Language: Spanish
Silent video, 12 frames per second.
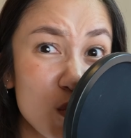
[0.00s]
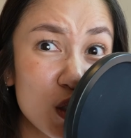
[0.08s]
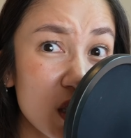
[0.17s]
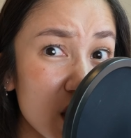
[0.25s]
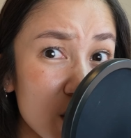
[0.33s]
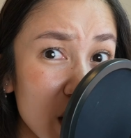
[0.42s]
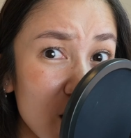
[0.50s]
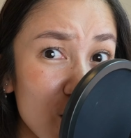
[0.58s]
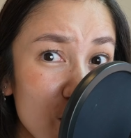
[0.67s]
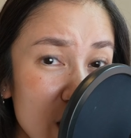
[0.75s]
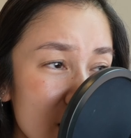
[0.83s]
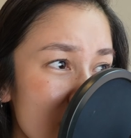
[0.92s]
muchísima
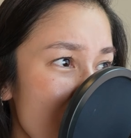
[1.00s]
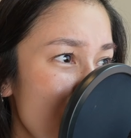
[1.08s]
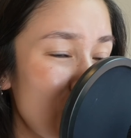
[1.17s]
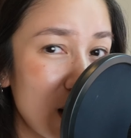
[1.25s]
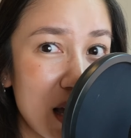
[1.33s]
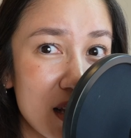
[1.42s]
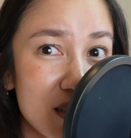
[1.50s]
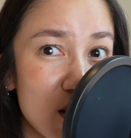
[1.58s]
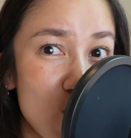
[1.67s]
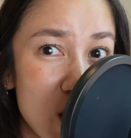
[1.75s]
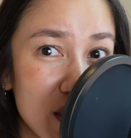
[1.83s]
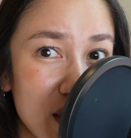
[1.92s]
confianza porque este
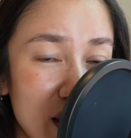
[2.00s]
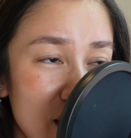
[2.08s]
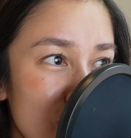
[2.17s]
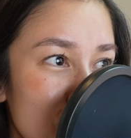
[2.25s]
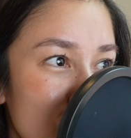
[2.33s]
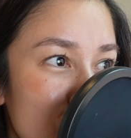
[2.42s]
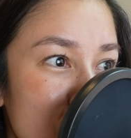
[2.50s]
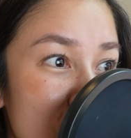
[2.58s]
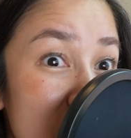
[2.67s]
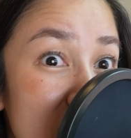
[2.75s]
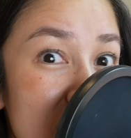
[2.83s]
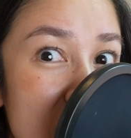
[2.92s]
cuate
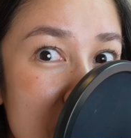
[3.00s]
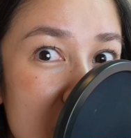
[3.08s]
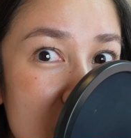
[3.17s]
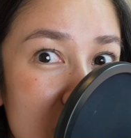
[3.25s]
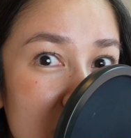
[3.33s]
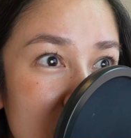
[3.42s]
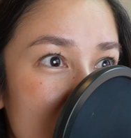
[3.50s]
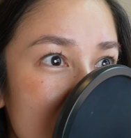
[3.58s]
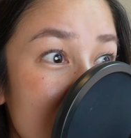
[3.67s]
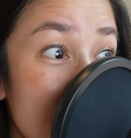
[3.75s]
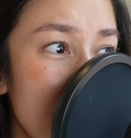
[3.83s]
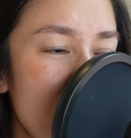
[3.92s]
pues estaba
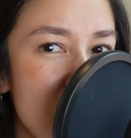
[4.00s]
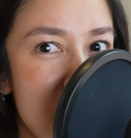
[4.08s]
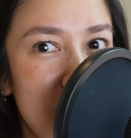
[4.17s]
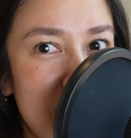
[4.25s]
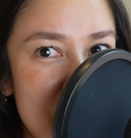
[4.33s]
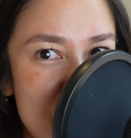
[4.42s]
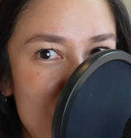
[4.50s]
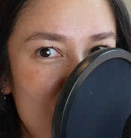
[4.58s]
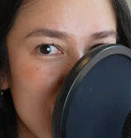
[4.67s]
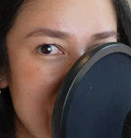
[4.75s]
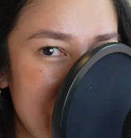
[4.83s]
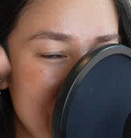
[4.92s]
estaba con el señor, o
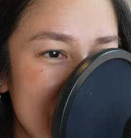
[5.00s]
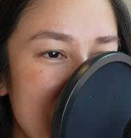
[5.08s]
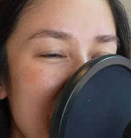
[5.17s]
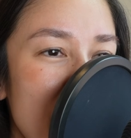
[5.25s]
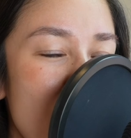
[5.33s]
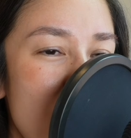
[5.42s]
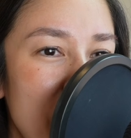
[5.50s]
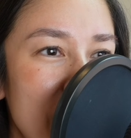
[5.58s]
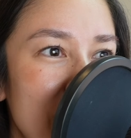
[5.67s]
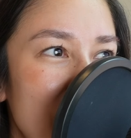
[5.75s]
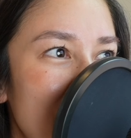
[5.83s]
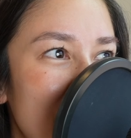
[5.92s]
sea, estaba con